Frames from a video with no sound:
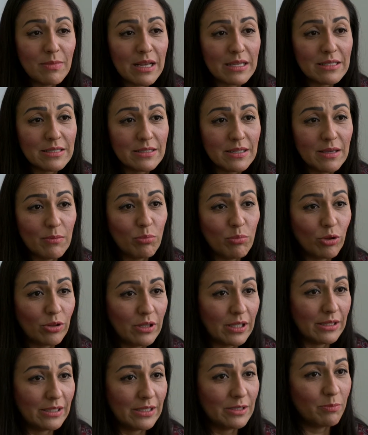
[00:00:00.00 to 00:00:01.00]
más
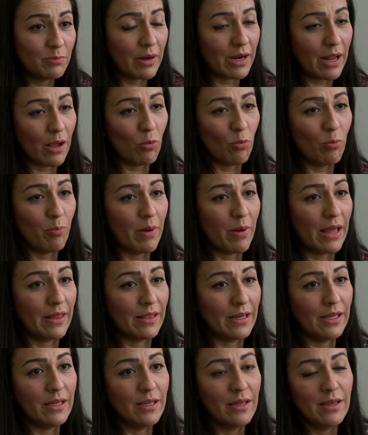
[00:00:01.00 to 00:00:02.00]
importantes para un
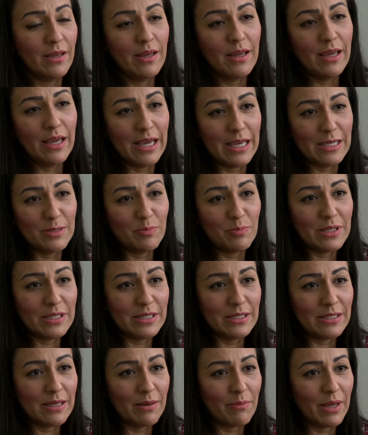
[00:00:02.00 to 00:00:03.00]
padre es
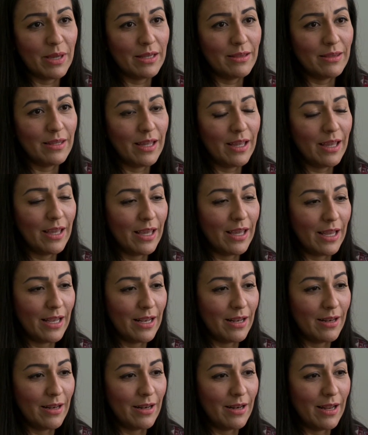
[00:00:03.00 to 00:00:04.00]
precisamente
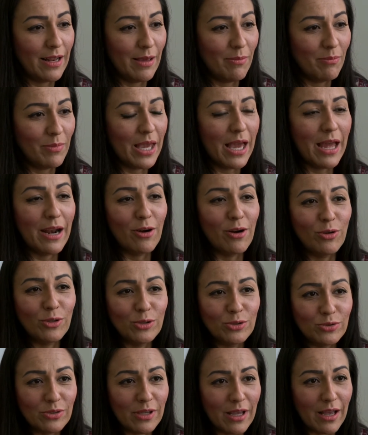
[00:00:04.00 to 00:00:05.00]
el
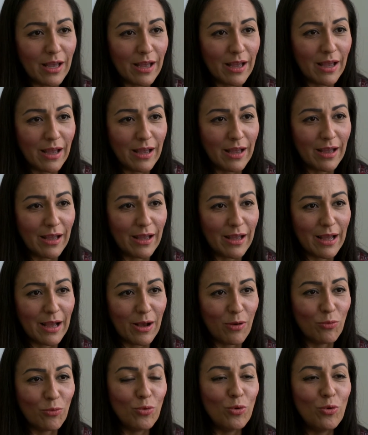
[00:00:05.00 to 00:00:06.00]
enviarlos a,
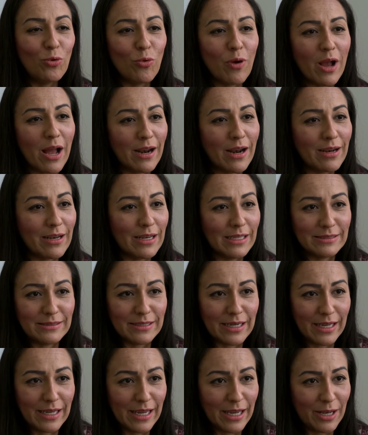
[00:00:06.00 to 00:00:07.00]
a un lugar al
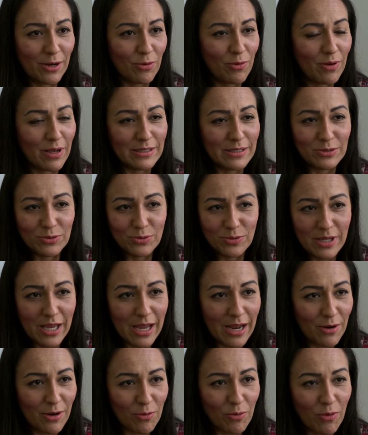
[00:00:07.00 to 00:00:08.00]
extranjero a
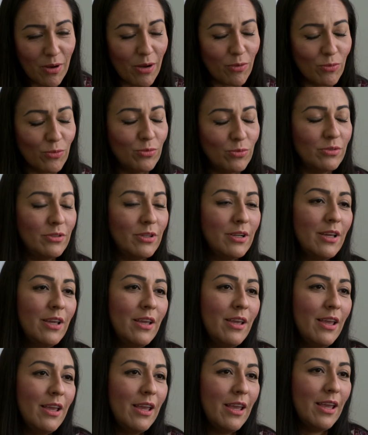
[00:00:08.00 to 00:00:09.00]
estudiar o a un
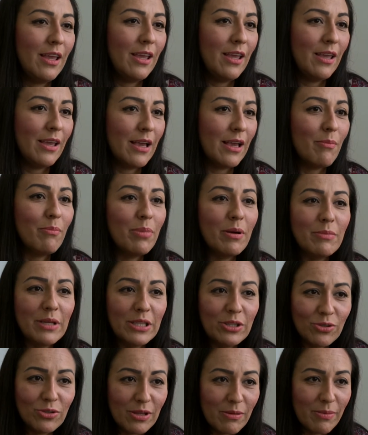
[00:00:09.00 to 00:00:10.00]
eh,
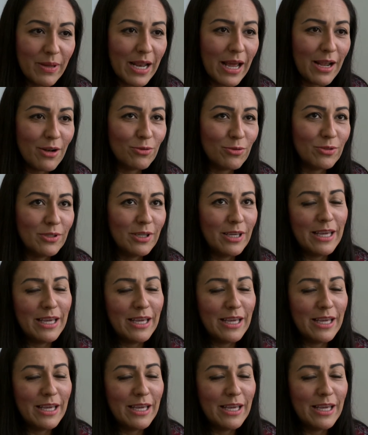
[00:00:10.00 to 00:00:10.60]
campamento de verano.